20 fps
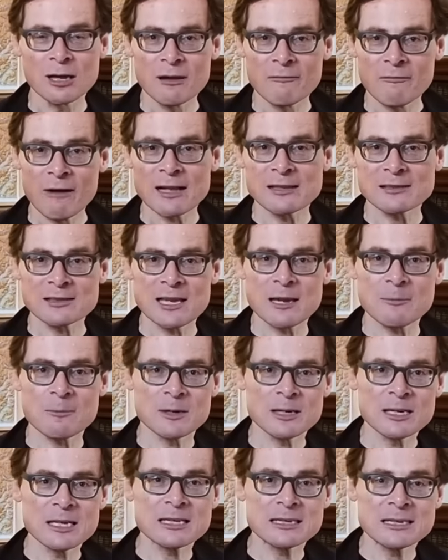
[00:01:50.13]
weil sie
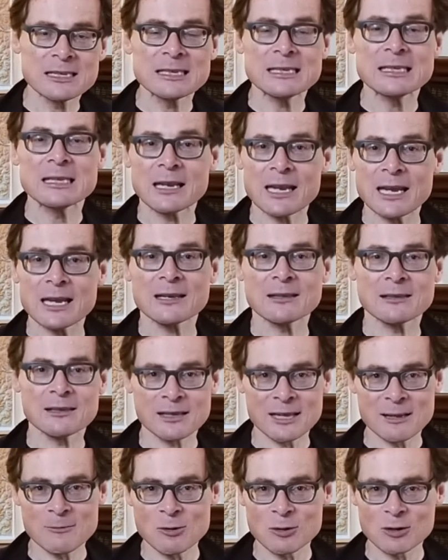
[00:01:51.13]
eben nicht die direkte
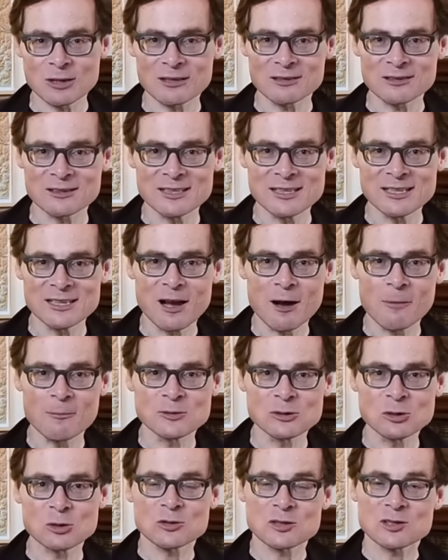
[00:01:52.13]
Demokratie haben,
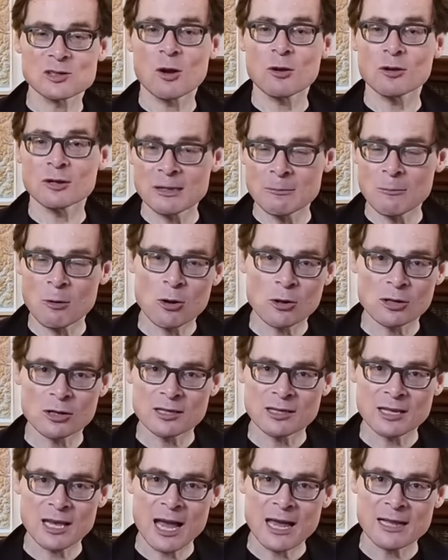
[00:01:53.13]
sozusagen die
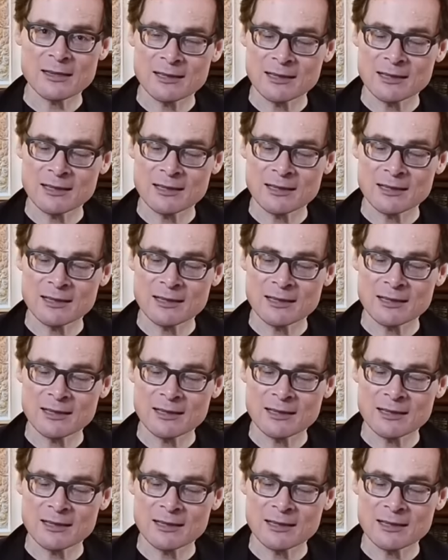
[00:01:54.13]
Möglichkeit,